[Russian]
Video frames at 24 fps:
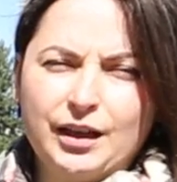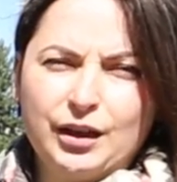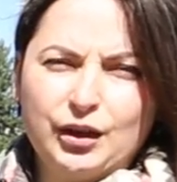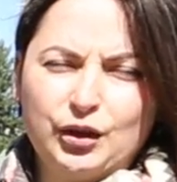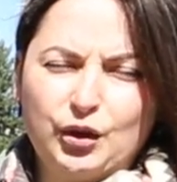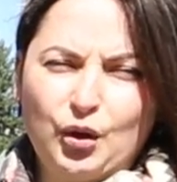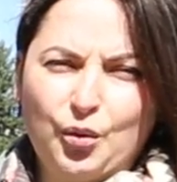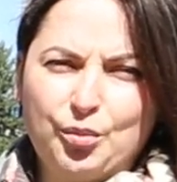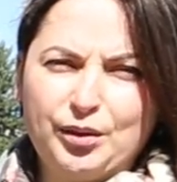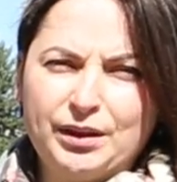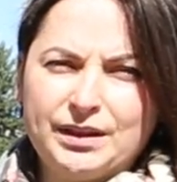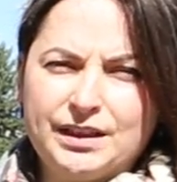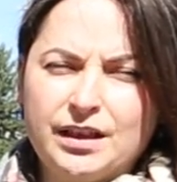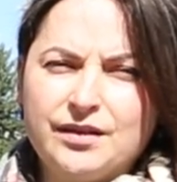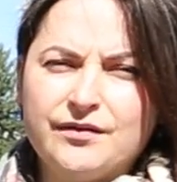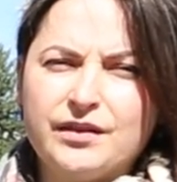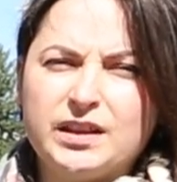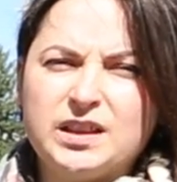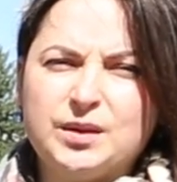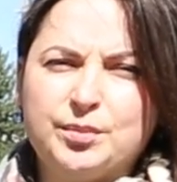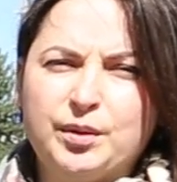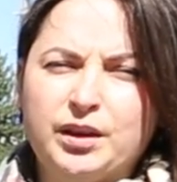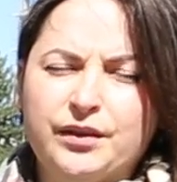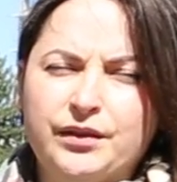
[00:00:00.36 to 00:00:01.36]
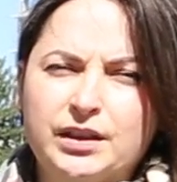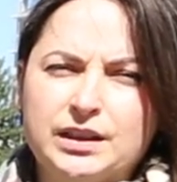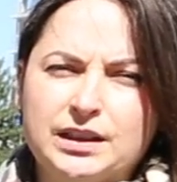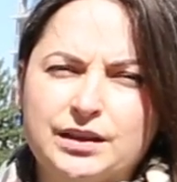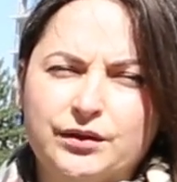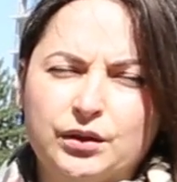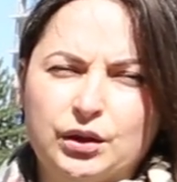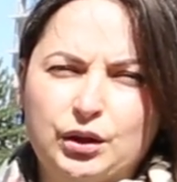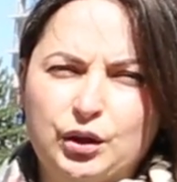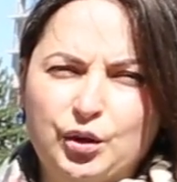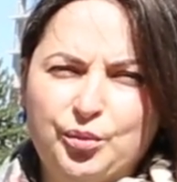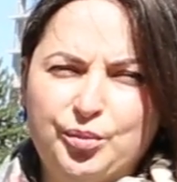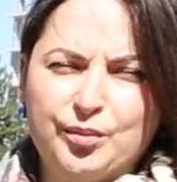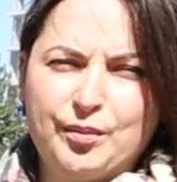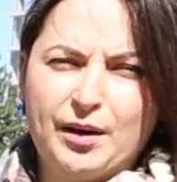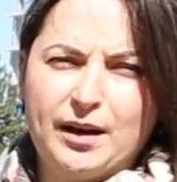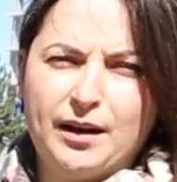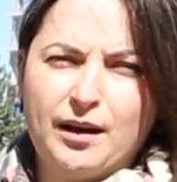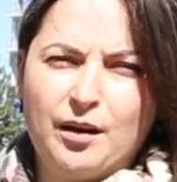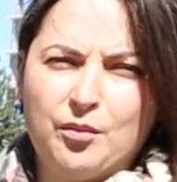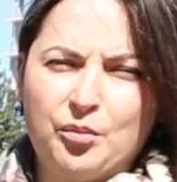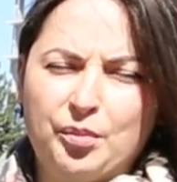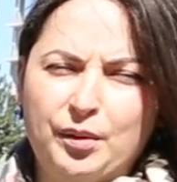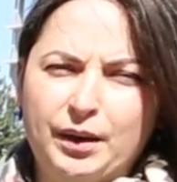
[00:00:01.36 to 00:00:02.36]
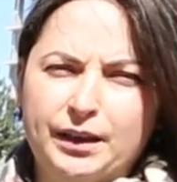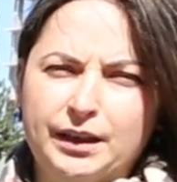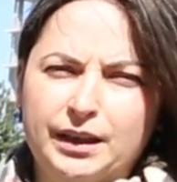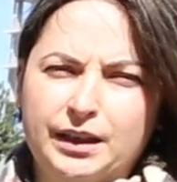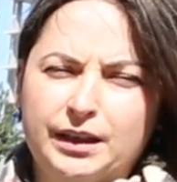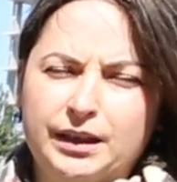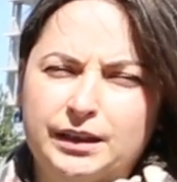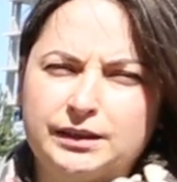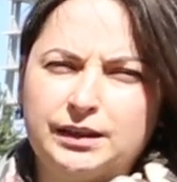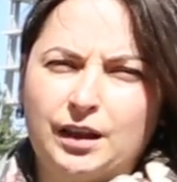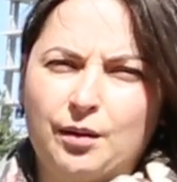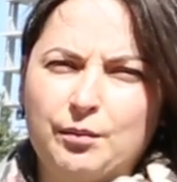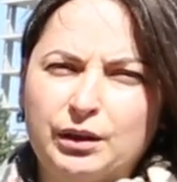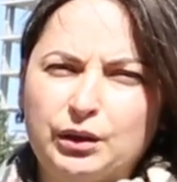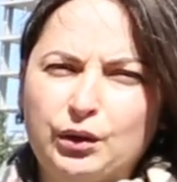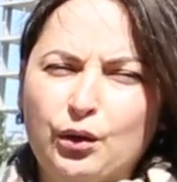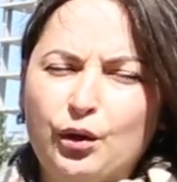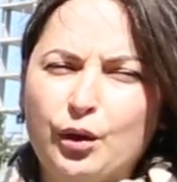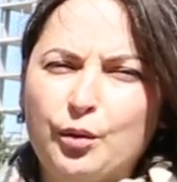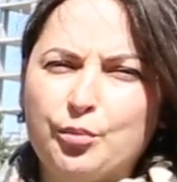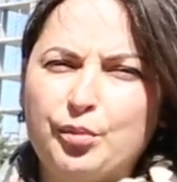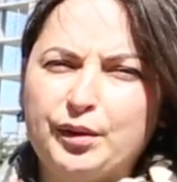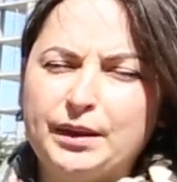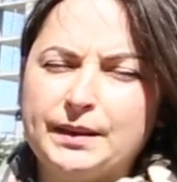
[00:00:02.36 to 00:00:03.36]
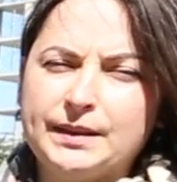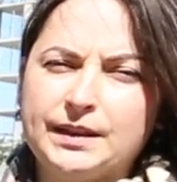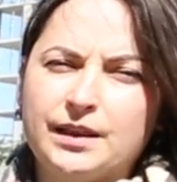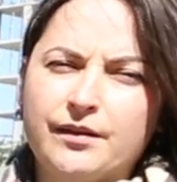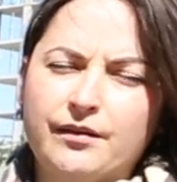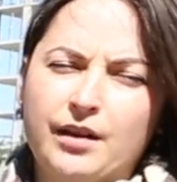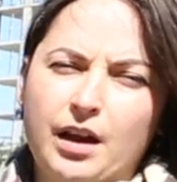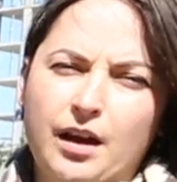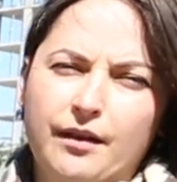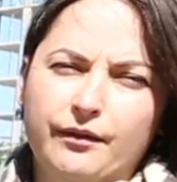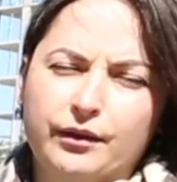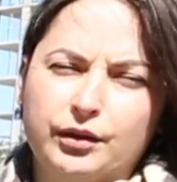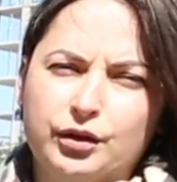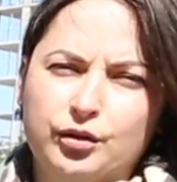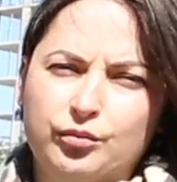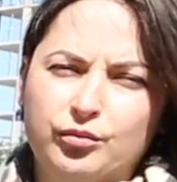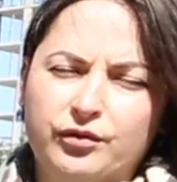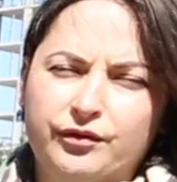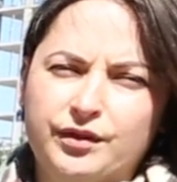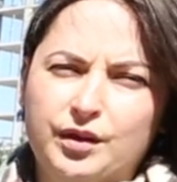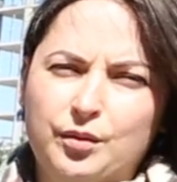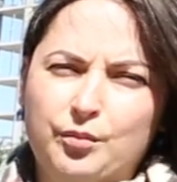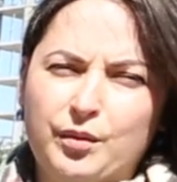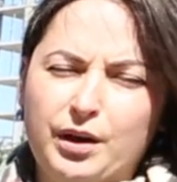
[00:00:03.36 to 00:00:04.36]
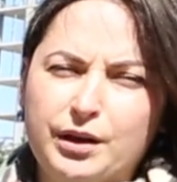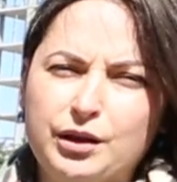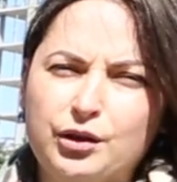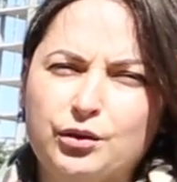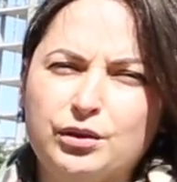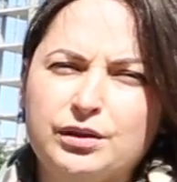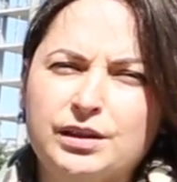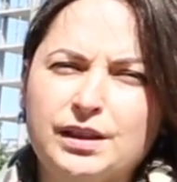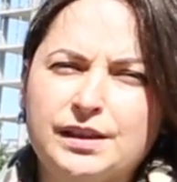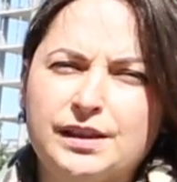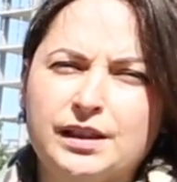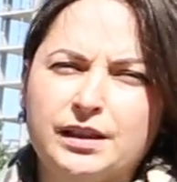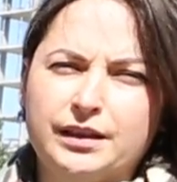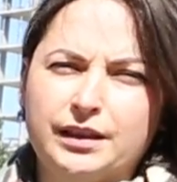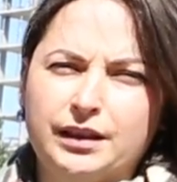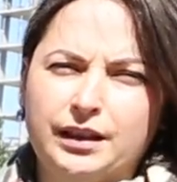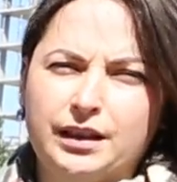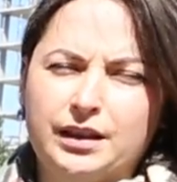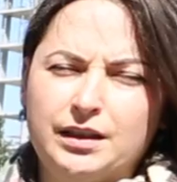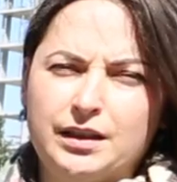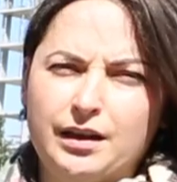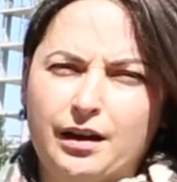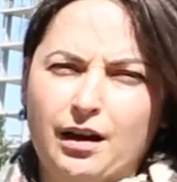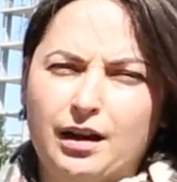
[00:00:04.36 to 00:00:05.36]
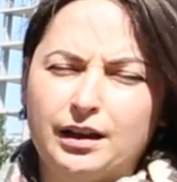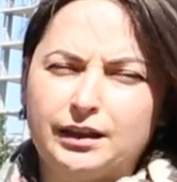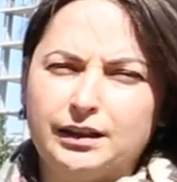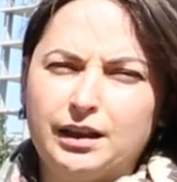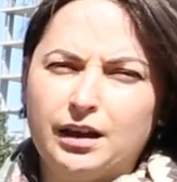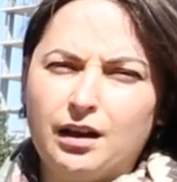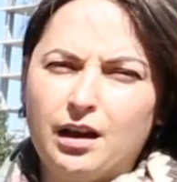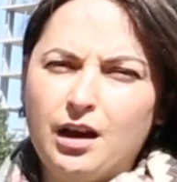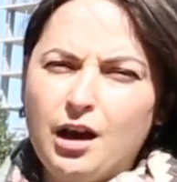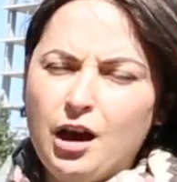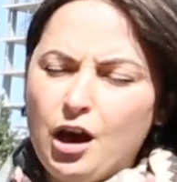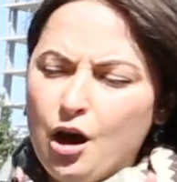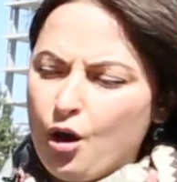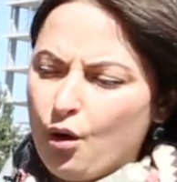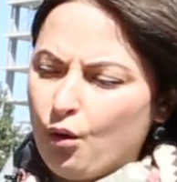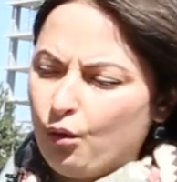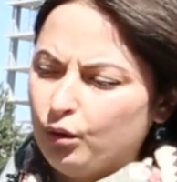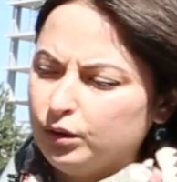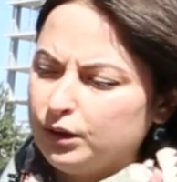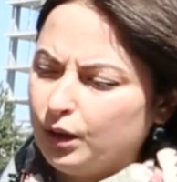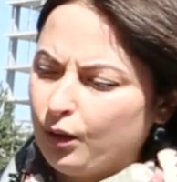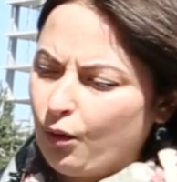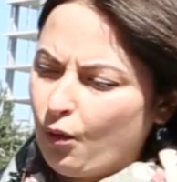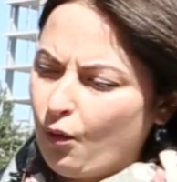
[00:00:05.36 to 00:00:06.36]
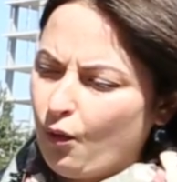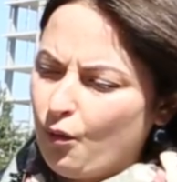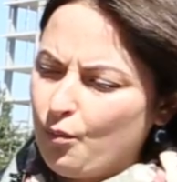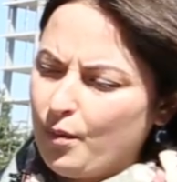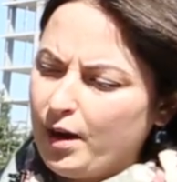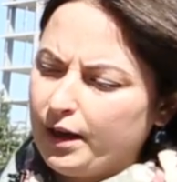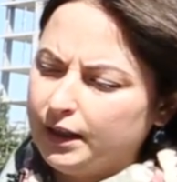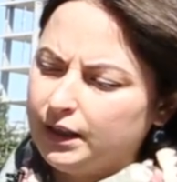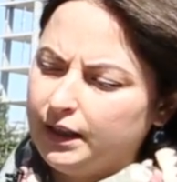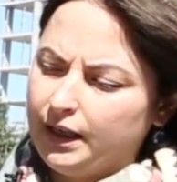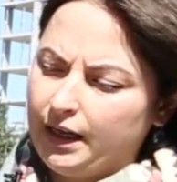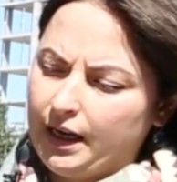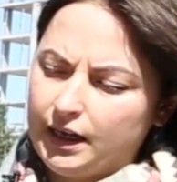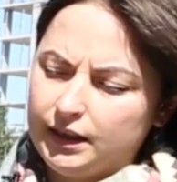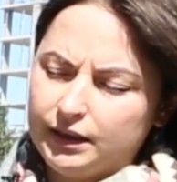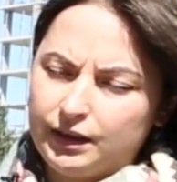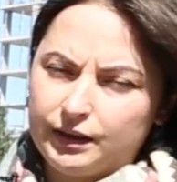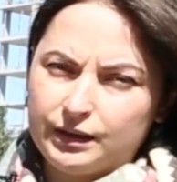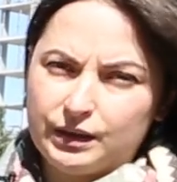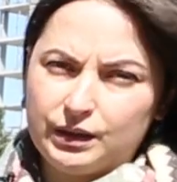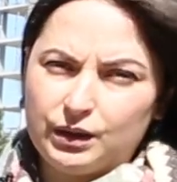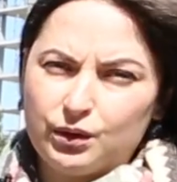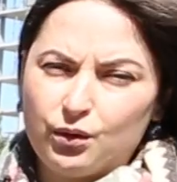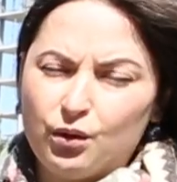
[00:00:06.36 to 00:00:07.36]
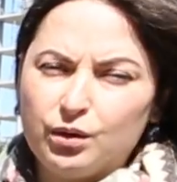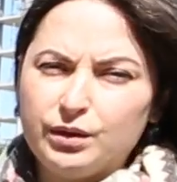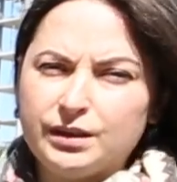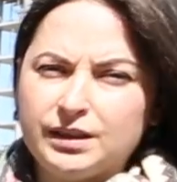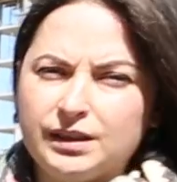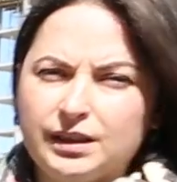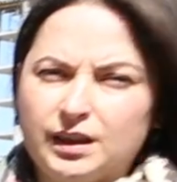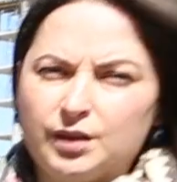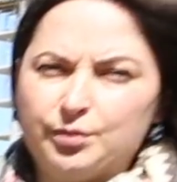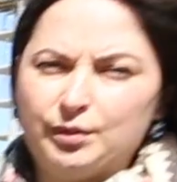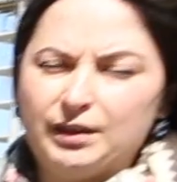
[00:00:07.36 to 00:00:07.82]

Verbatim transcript: Добрый день, вас приветствует любимая компания «Электромотор». Представляем вашему вниманию дизельный генератор от торговой марки Enersol. Здесь